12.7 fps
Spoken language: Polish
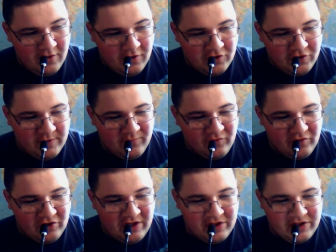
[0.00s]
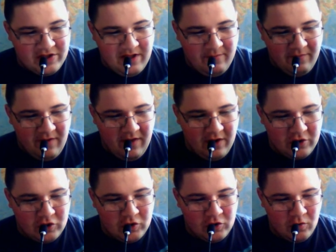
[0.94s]
czy przeczytasz ten
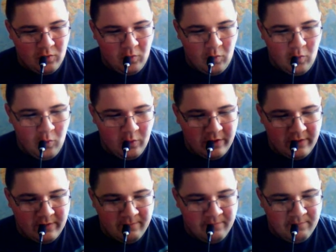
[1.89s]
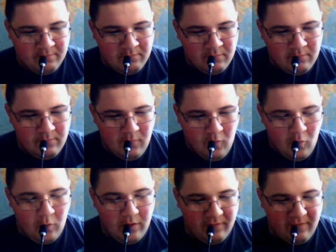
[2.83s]
wiersz? Kur...
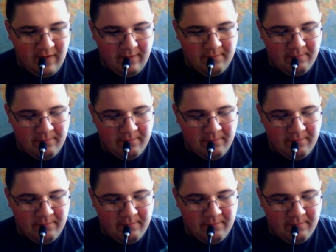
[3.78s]
urwa.